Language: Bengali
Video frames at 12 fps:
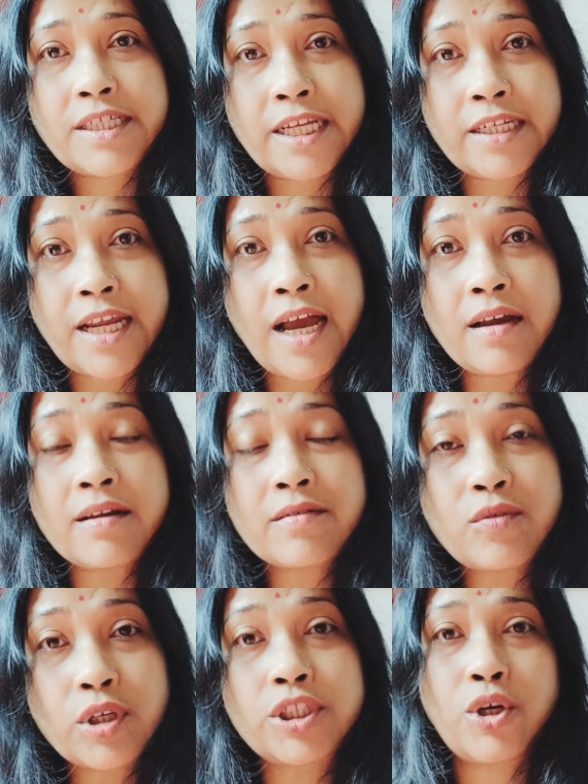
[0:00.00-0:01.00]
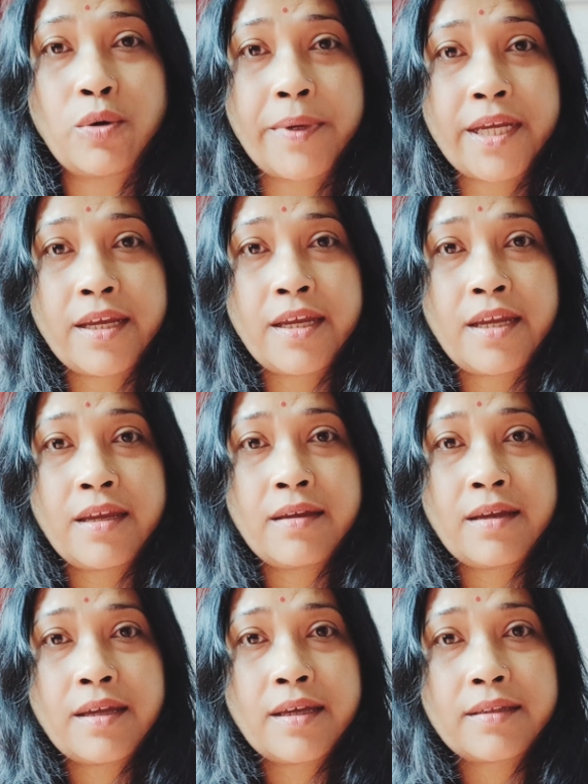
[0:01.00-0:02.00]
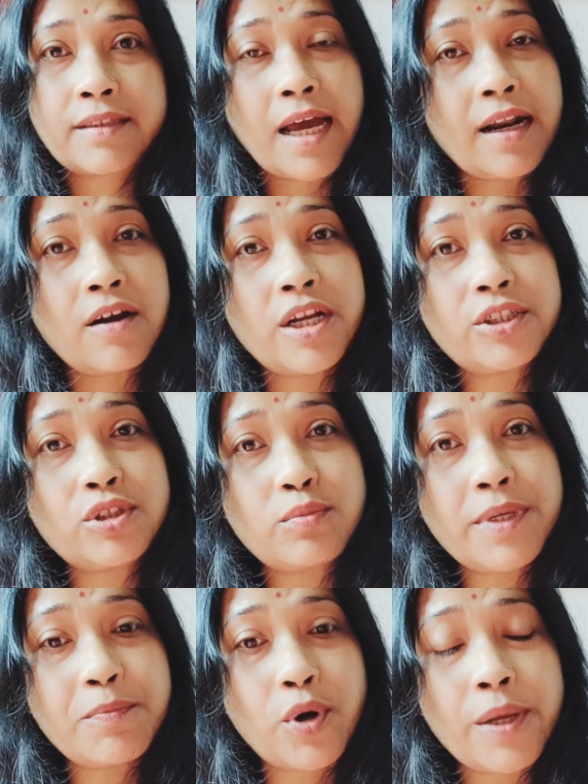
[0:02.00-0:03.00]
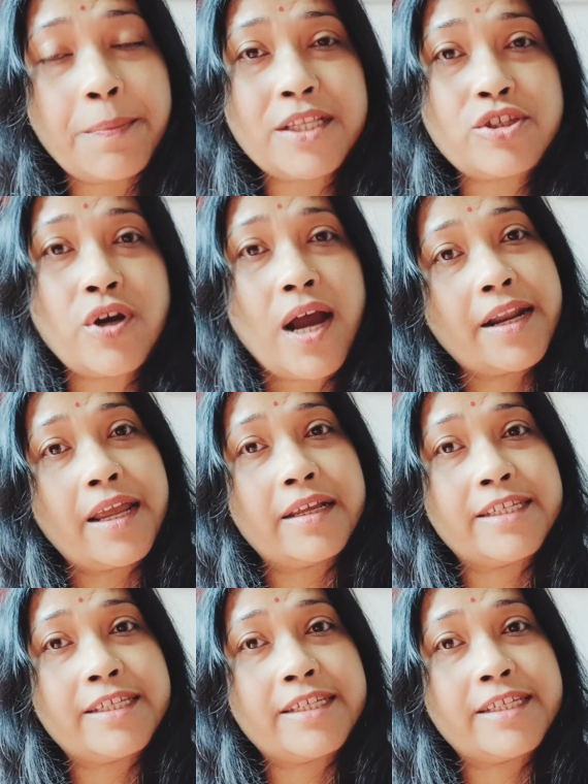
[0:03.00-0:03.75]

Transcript: সেটা করতে হবে তা না হলে তো তুমি ভয় পাচ্ছ আর